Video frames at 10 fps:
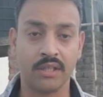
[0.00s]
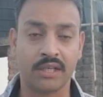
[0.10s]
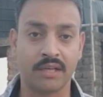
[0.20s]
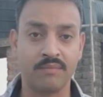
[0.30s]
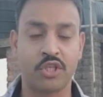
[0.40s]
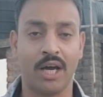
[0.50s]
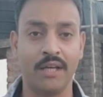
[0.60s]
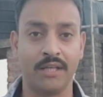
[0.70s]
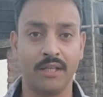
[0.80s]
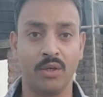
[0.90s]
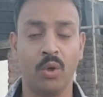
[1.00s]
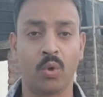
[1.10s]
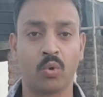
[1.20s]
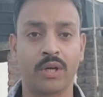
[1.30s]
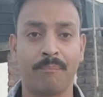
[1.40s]
ये कर्मचारी
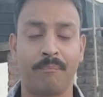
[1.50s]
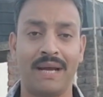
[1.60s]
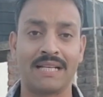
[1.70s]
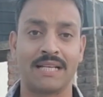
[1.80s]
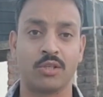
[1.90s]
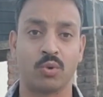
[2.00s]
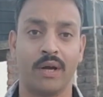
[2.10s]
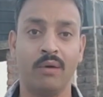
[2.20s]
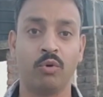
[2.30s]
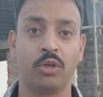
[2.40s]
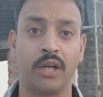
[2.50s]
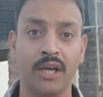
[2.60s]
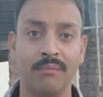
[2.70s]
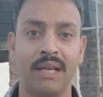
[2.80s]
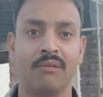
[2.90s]
लोगों के पैसे जो है वो
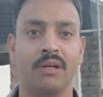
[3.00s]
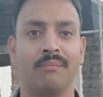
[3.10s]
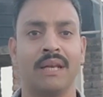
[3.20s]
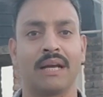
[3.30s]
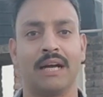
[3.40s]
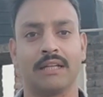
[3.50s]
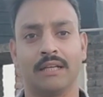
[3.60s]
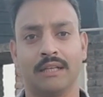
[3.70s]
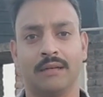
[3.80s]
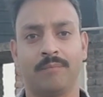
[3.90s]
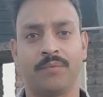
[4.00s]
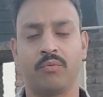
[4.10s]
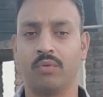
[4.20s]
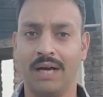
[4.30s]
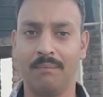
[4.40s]
ड्रीम इलेवन में लगाता था
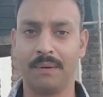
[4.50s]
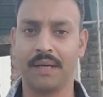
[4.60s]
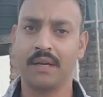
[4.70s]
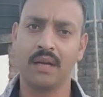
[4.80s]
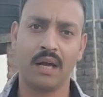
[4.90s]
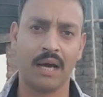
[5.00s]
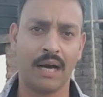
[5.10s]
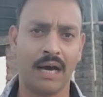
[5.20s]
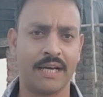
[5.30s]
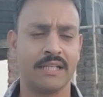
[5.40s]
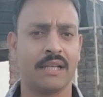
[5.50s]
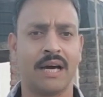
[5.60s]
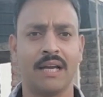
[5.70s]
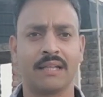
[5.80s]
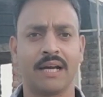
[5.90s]
वहां पर हार
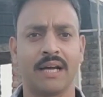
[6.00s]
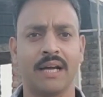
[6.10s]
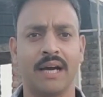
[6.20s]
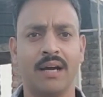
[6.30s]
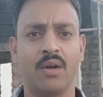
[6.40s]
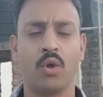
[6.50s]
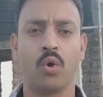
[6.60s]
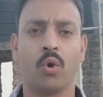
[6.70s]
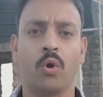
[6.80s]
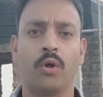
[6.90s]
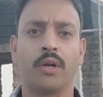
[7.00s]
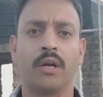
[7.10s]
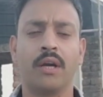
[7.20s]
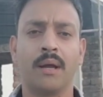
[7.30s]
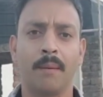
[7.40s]
हारता गया और
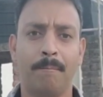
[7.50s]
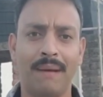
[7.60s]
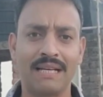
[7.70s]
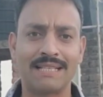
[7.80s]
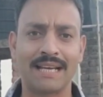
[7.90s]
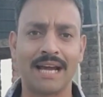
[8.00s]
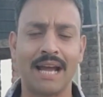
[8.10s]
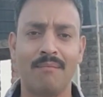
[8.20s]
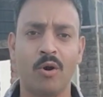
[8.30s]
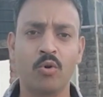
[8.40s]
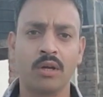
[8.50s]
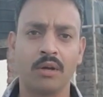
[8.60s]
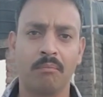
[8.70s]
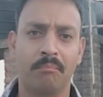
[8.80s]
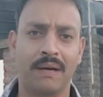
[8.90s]
पैसे का अमाउंट
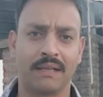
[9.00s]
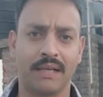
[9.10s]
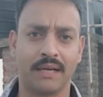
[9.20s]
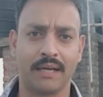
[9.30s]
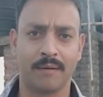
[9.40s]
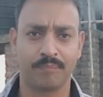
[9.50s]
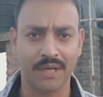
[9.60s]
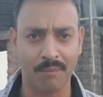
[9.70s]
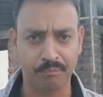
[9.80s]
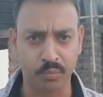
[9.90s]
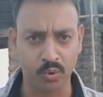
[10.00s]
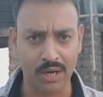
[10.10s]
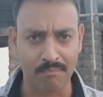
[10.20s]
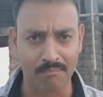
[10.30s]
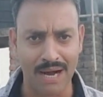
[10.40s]
बढ़ता गया अब
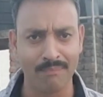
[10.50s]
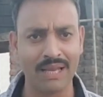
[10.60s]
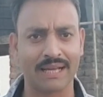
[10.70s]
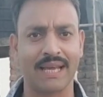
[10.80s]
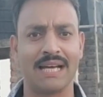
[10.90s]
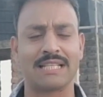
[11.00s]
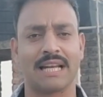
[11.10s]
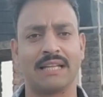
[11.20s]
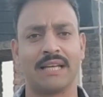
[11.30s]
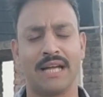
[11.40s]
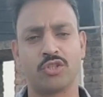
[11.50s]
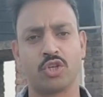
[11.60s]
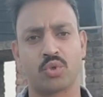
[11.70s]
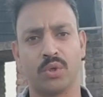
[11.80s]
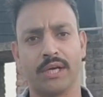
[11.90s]
पूरा मामला क्या है जरा ध्यान
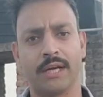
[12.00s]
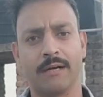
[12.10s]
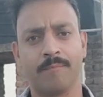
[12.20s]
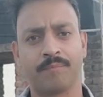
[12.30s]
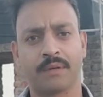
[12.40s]
से सुनिएगा